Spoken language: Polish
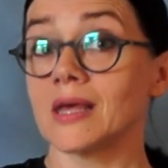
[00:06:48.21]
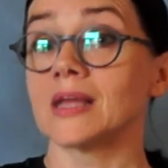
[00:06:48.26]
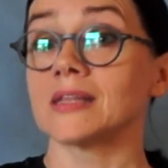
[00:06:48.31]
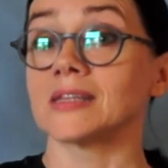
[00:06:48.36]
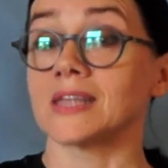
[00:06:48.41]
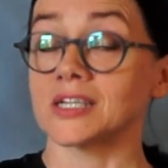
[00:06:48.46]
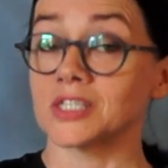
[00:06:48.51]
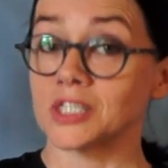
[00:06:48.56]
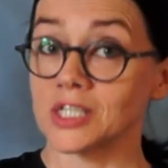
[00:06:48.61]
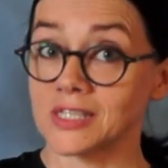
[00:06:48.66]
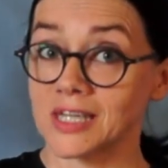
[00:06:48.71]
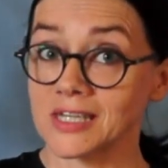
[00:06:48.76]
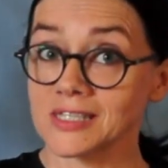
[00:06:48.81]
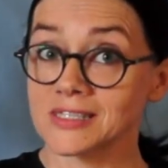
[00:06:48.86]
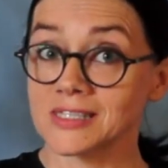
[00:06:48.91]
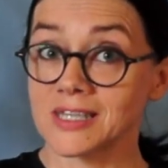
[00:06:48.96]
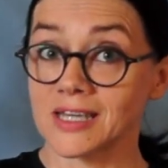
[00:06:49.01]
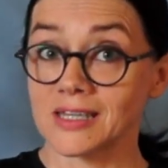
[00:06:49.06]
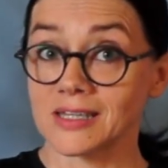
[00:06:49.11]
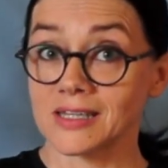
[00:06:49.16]
Także ta
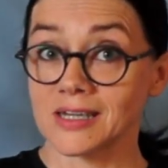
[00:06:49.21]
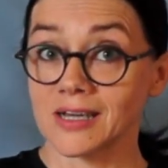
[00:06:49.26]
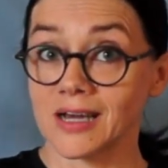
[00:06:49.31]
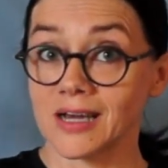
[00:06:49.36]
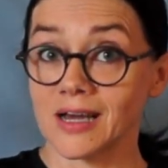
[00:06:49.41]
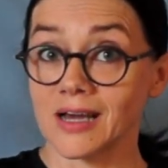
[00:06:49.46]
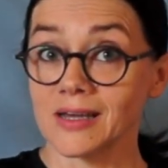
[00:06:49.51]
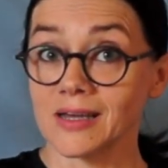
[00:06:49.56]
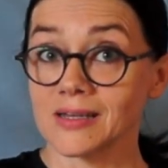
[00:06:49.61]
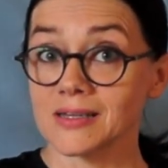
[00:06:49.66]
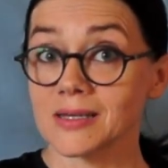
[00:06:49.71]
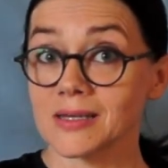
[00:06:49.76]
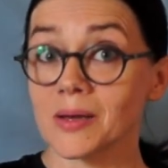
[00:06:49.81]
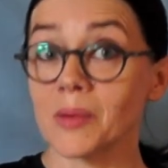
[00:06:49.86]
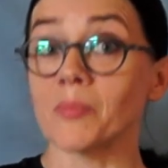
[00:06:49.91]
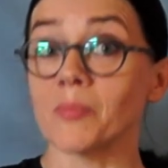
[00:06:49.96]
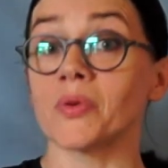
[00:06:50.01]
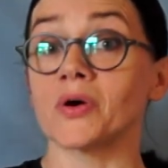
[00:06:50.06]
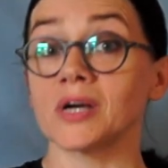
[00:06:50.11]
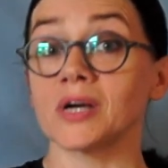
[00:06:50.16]
scenka
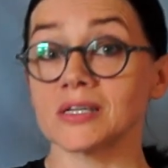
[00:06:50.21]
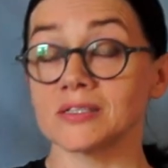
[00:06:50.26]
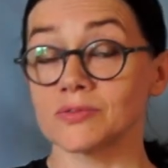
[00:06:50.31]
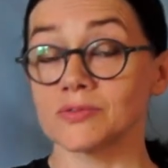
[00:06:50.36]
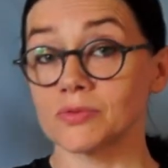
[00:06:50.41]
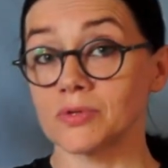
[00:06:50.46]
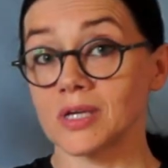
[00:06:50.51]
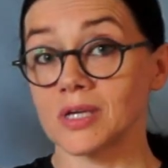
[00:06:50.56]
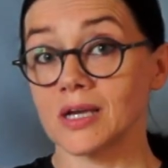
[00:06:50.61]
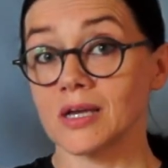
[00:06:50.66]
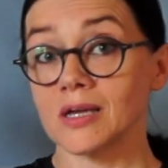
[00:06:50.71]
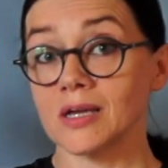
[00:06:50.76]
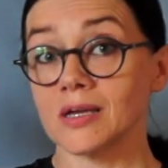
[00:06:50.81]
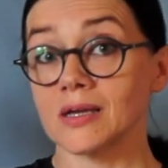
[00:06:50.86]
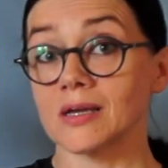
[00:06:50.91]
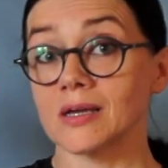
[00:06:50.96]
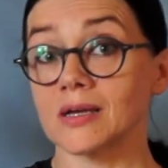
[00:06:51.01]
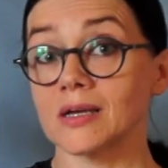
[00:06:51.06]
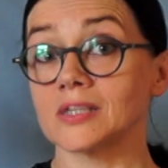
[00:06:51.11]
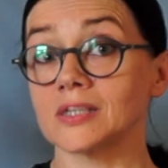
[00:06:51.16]
pokazuje,
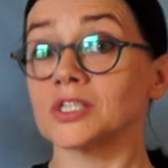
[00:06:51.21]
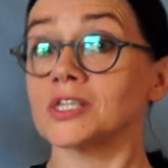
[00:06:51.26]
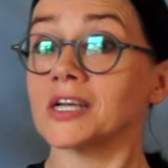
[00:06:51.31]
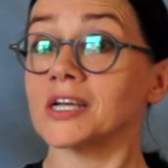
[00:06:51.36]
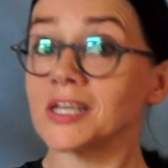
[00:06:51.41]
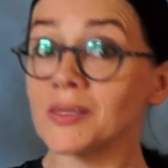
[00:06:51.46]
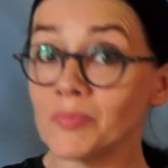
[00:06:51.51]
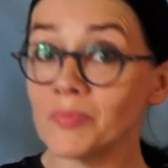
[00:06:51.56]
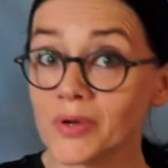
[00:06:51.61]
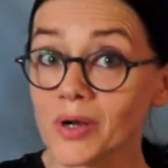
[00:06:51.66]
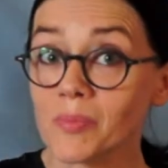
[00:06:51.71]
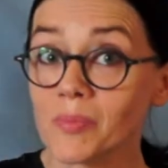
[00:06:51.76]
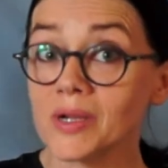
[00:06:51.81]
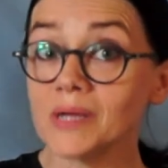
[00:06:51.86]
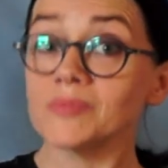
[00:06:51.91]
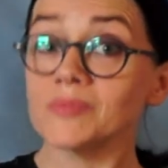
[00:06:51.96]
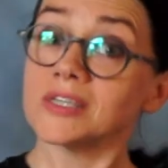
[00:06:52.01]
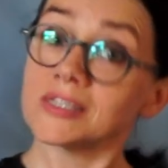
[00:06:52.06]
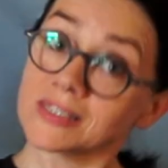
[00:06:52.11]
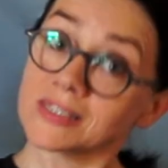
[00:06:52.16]
że taki
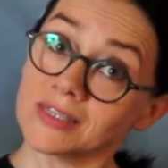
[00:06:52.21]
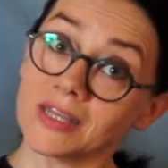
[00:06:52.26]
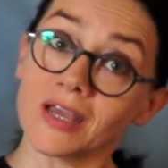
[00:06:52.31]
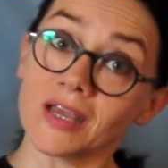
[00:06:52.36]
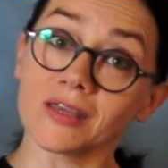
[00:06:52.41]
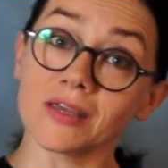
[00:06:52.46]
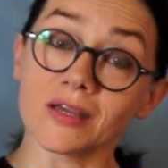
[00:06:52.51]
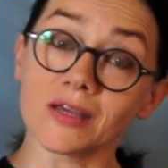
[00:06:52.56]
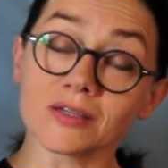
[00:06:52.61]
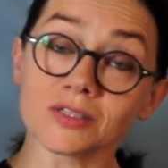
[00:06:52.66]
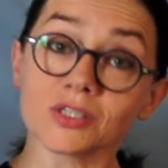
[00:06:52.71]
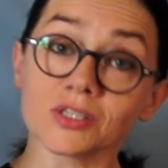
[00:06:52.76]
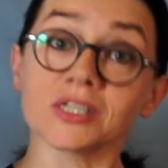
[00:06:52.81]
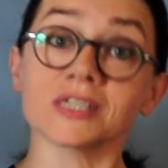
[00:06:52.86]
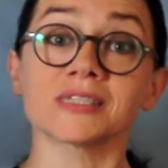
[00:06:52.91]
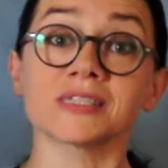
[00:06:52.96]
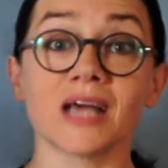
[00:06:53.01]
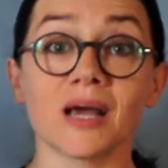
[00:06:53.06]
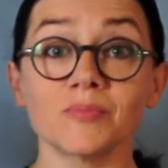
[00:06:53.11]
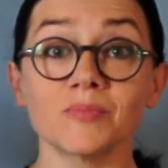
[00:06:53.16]
problem istnieje, że
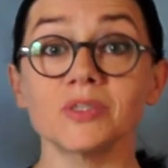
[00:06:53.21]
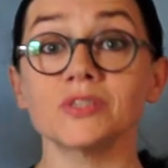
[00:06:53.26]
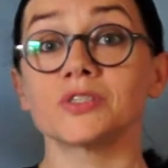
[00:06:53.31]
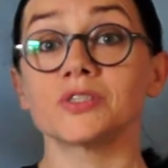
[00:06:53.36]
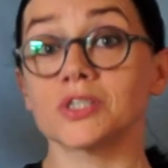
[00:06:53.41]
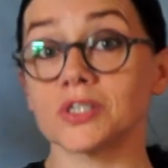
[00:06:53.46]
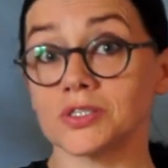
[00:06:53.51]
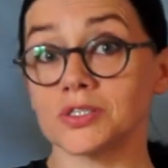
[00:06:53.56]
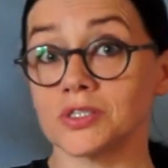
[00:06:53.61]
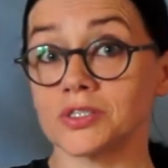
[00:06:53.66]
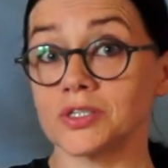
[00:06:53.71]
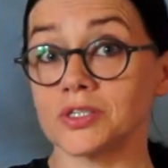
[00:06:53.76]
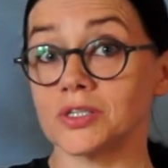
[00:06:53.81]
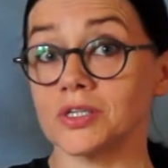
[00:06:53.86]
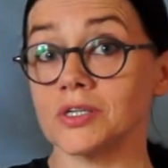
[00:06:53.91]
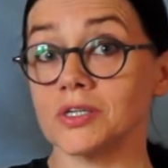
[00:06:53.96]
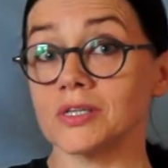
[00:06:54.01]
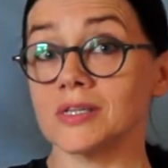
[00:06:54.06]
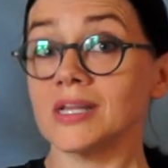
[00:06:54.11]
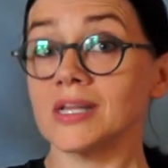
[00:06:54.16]
czasami
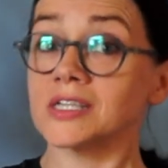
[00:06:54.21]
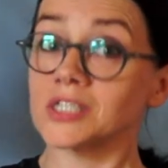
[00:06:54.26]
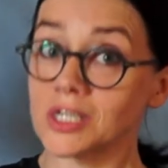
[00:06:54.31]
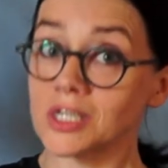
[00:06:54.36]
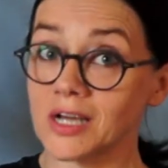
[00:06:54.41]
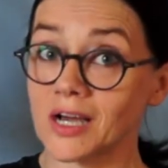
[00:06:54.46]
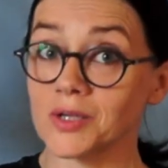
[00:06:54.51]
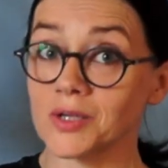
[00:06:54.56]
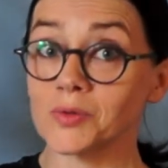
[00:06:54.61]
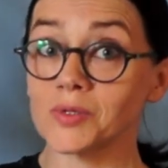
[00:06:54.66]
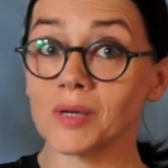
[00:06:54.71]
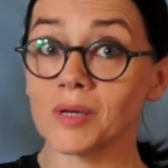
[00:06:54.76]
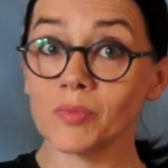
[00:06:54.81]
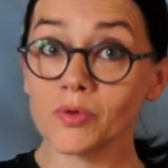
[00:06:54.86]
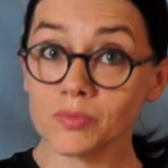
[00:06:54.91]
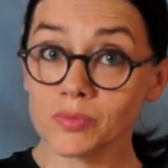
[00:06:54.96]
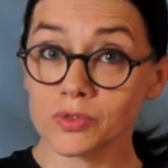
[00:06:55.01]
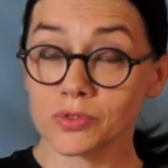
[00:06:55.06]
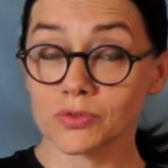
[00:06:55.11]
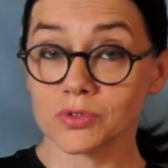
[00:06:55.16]
dzieci narzekają na
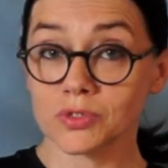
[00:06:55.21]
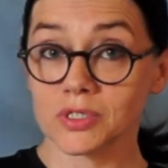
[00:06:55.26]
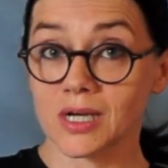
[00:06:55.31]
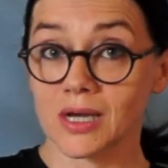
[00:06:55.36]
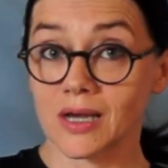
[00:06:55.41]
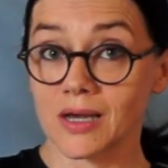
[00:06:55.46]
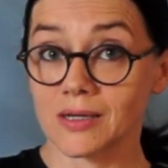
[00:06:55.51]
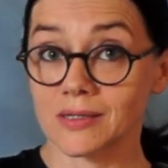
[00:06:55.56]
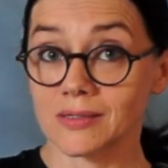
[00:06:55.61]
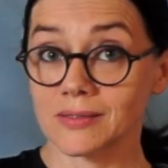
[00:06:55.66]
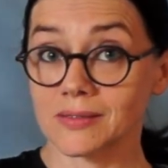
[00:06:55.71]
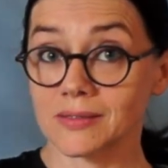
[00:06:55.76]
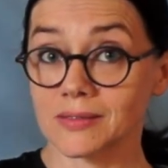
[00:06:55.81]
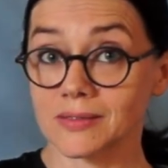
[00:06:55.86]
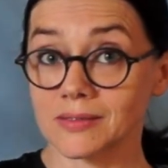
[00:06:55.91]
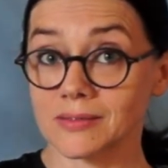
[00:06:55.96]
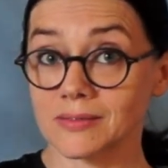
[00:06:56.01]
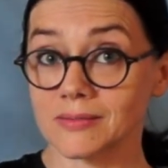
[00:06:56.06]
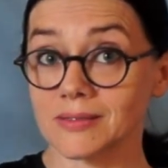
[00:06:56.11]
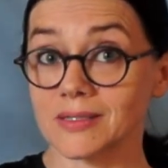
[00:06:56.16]
ból brzuszka
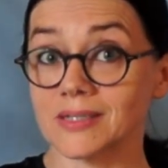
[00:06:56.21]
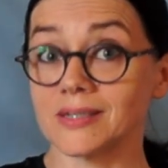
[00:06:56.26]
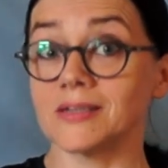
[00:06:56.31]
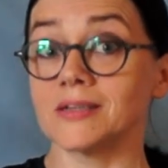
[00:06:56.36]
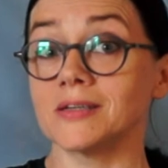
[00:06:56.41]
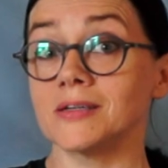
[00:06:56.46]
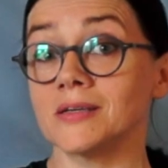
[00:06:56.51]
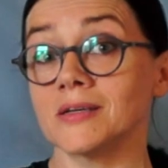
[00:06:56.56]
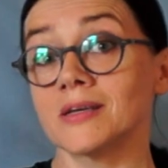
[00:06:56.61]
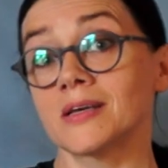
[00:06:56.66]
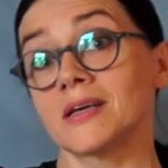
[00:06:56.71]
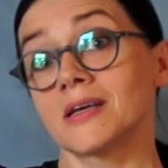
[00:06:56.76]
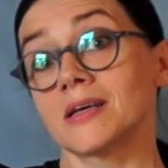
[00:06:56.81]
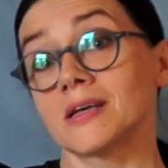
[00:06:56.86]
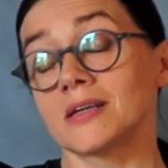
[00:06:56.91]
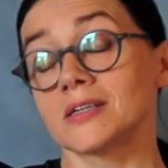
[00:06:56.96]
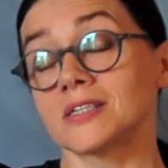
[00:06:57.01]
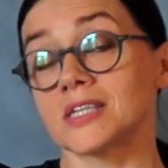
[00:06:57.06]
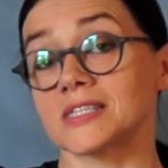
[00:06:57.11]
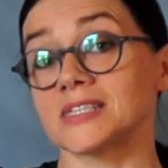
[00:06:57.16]
i
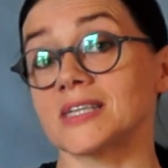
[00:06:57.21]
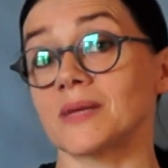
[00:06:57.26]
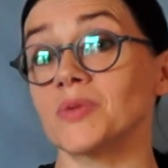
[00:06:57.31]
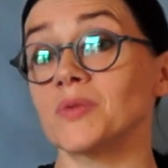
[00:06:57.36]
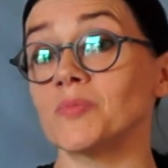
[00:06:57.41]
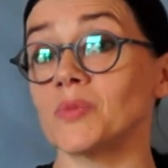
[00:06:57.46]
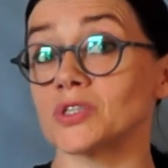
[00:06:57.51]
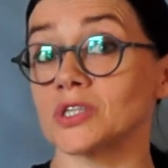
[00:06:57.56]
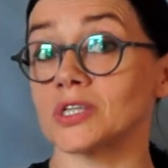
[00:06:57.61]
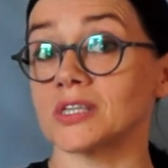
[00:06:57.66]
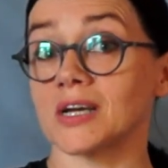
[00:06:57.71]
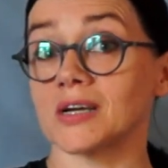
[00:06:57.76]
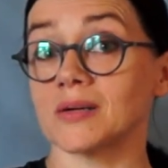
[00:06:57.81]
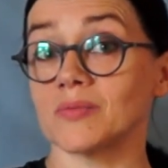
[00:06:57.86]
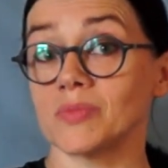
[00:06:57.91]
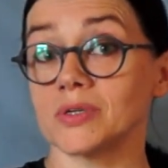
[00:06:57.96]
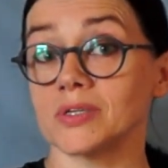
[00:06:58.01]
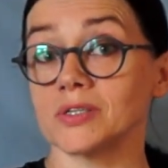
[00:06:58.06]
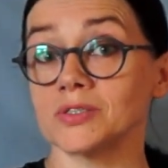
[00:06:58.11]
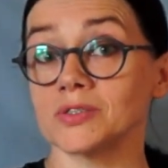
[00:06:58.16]
czasami może tak
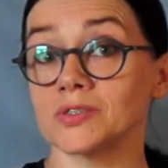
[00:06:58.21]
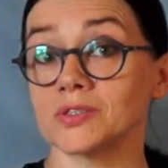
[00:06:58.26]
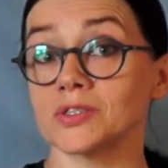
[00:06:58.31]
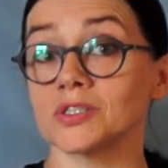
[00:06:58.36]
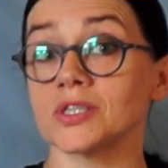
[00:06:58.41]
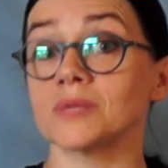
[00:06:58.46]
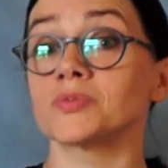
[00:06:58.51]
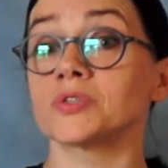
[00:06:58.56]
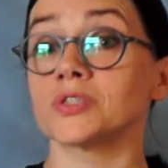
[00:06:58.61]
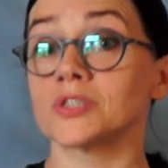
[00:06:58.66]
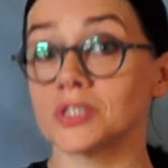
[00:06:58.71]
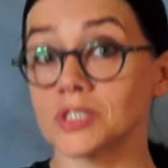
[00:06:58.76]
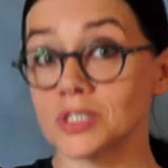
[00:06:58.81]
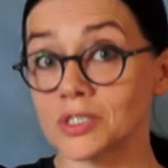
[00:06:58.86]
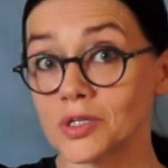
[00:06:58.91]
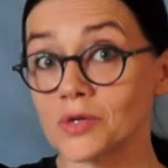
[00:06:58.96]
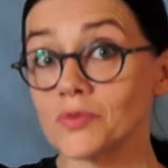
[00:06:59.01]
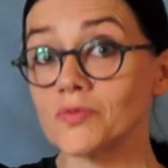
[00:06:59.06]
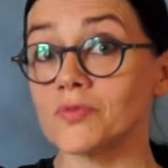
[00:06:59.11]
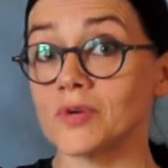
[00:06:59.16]
być, że
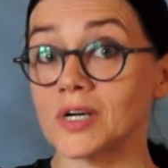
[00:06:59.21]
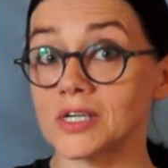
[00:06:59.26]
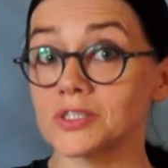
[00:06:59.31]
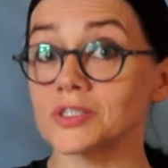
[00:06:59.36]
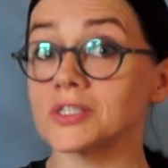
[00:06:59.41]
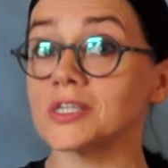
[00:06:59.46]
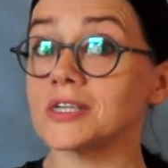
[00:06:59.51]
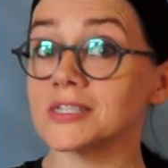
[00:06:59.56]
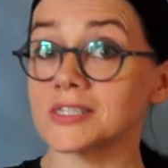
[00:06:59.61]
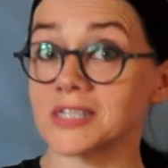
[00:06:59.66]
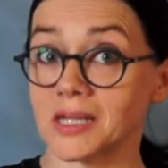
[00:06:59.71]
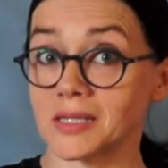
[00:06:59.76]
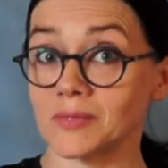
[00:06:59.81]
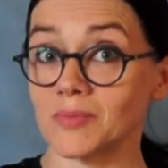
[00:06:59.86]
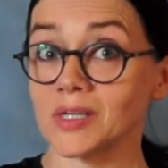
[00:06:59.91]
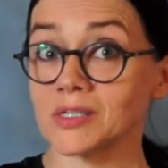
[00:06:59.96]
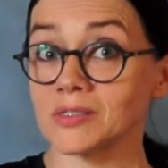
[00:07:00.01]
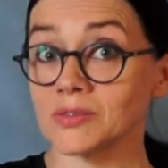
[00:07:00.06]
przyczyną właśnie jest nadmiar